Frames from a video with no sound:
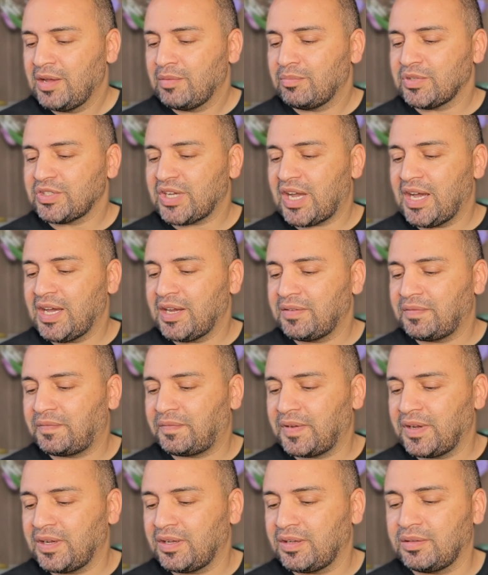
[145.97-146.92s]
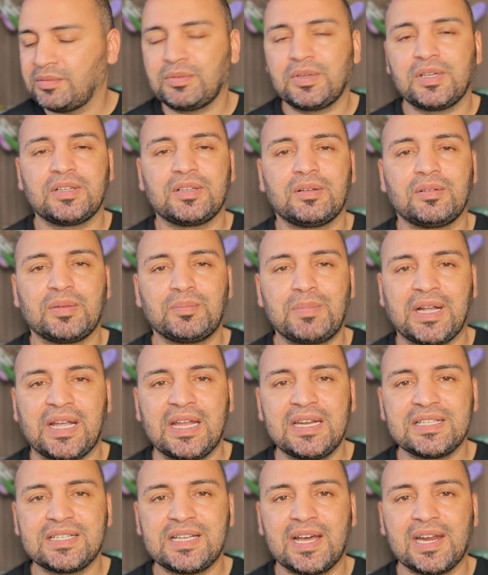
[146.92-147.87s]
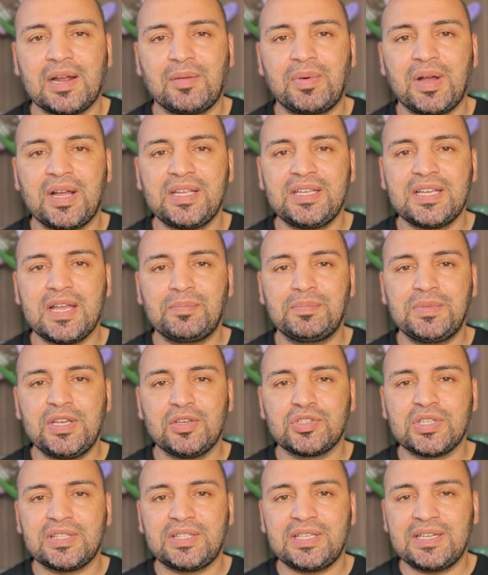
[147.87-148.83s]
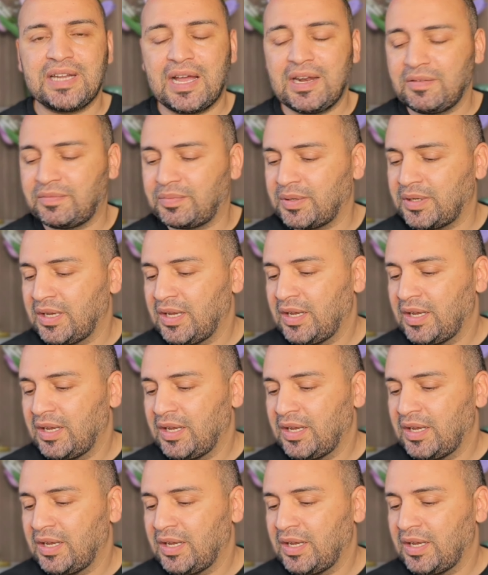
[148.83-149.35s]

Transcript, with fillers: مش عارف آه، آه، مكانس كهربائيه ب 160 الف